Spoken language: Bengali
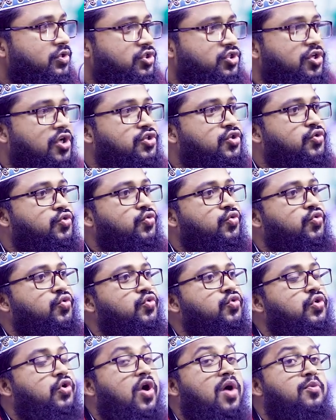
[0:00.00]
যতটুকু
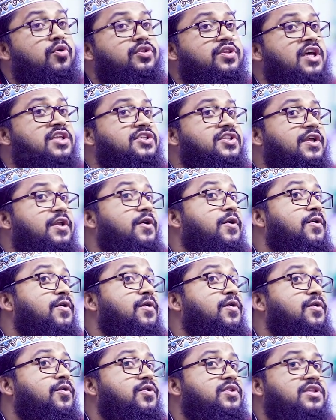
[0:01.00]
ক্ষমতা ছিল
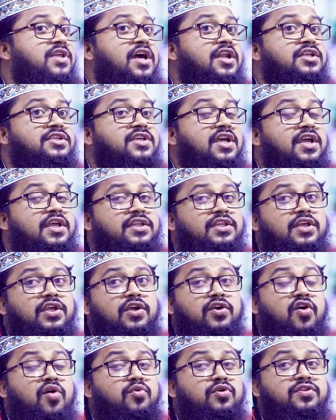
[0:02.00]
তার চাইতে
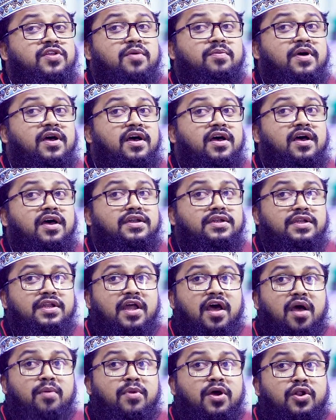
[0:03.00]
ক্ষমতাবান
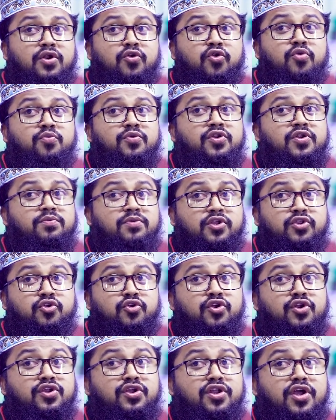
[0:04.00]
আমার নবীর
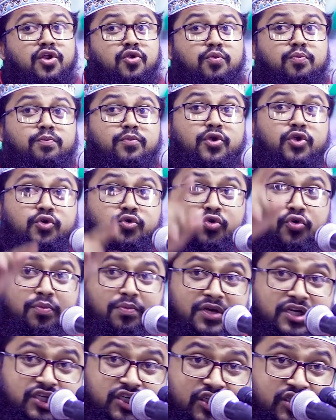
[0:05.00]
ভিতরে নিরানব্বই গুণ
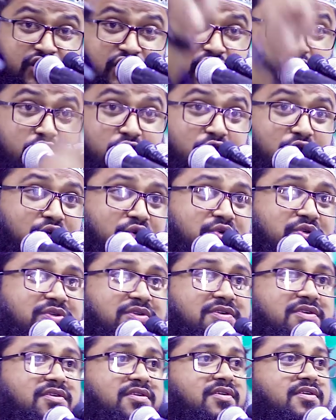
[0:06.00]
বেশি ছিল ছিল
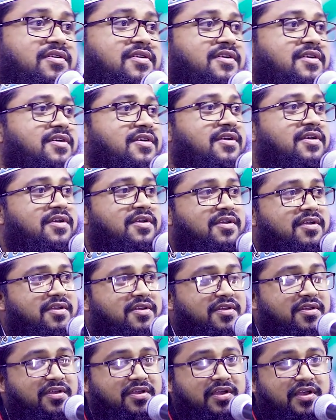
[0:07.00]

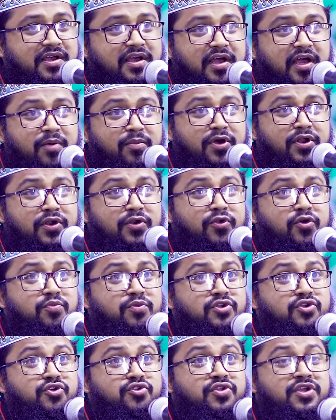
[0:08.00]
আমার
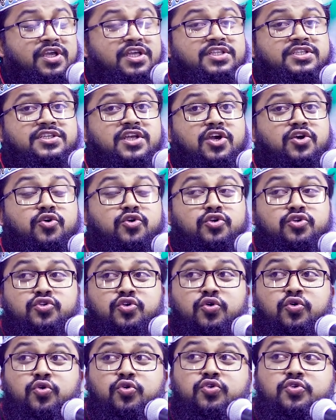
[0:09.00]
নবী যদি ইচ্ছা করতো
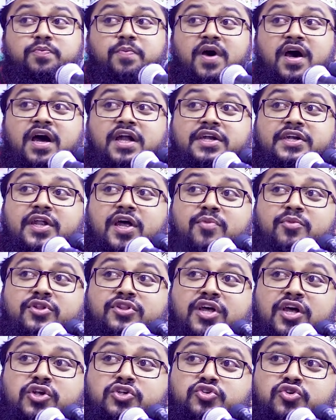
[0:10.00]
হুদ পাহাড়টা আমি
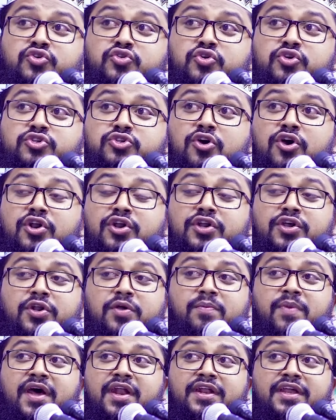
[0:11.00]
তার জন্য স্বর্ণের
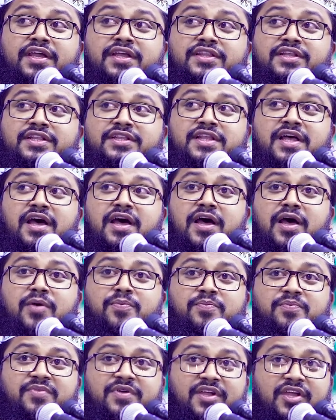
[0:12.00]
বানিয়ে দিতাম
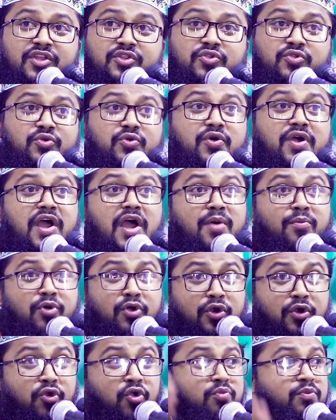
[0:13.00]
কিন্তু
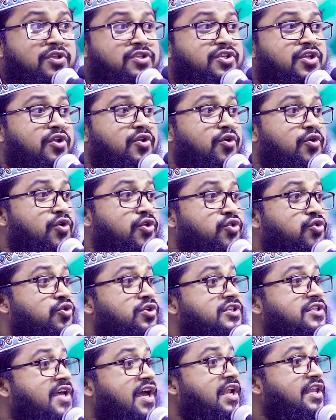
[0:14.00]
এমন নবী ছিল দুই
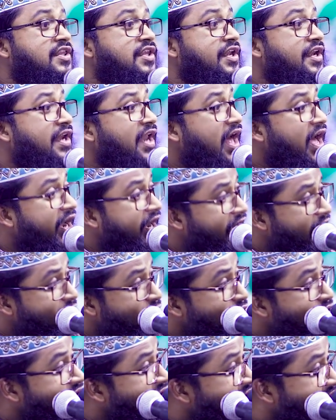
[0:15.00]
চারিদিন দিন না
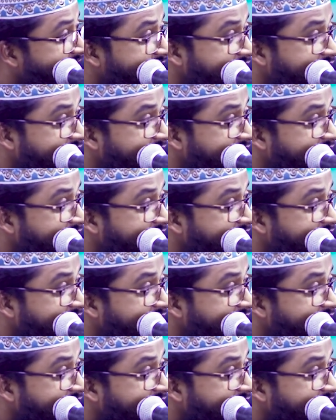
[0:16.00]
খেয়েও দিন